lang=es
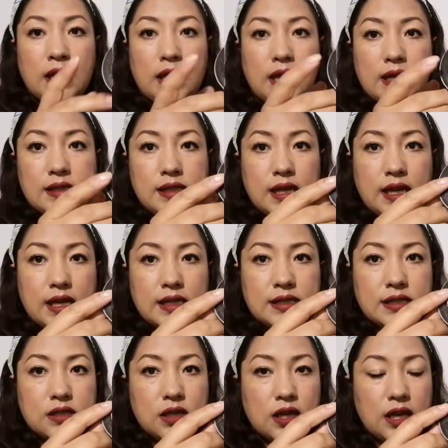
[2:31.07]
Y este que
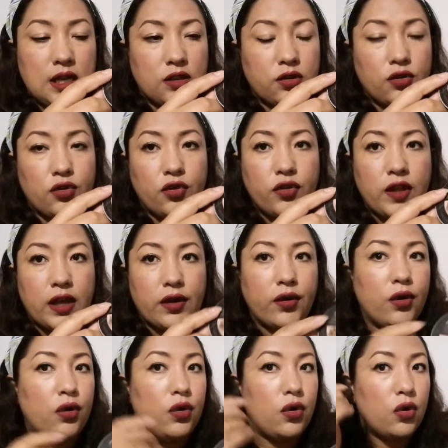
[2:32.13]
es el tono
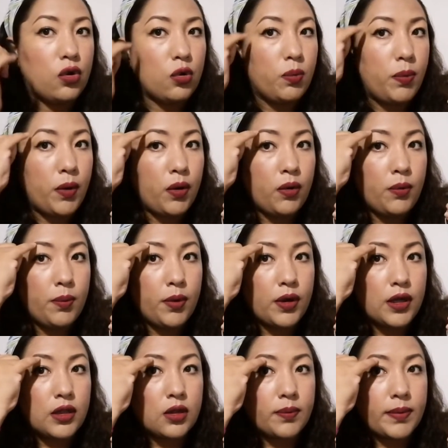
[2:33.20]
negro lo ocupo un
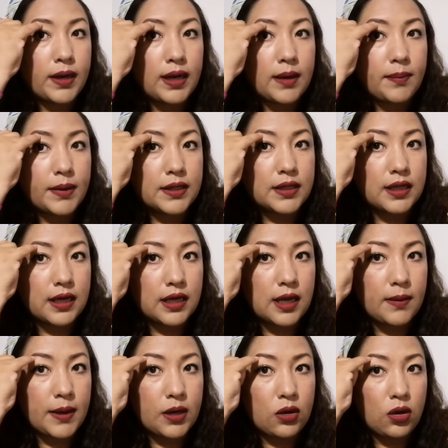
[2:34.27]
poquito para la parte de
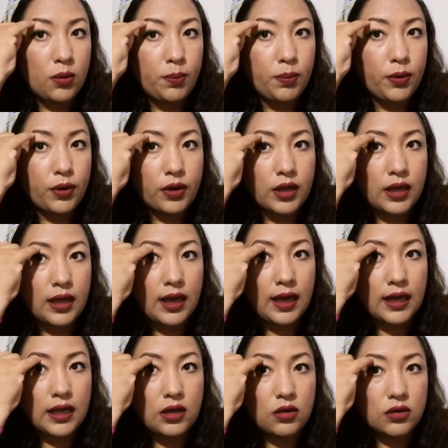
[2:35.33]
aquí abajo porque
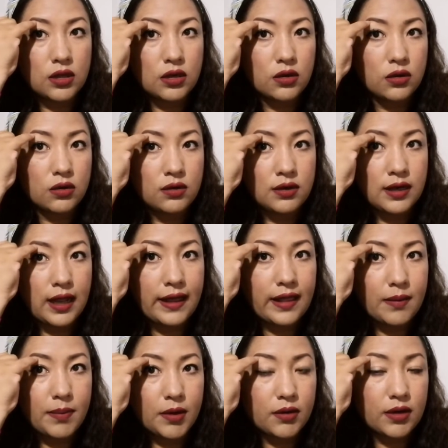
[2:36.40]
aquí no tengo
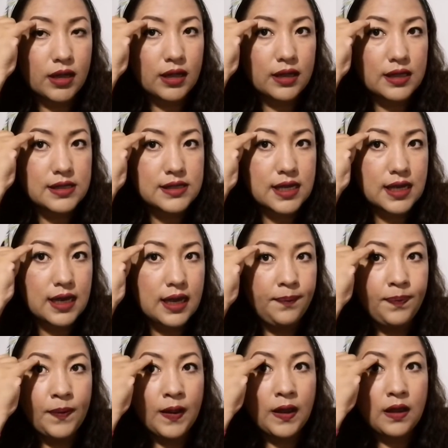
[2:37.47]
nada, pero nada de ceja.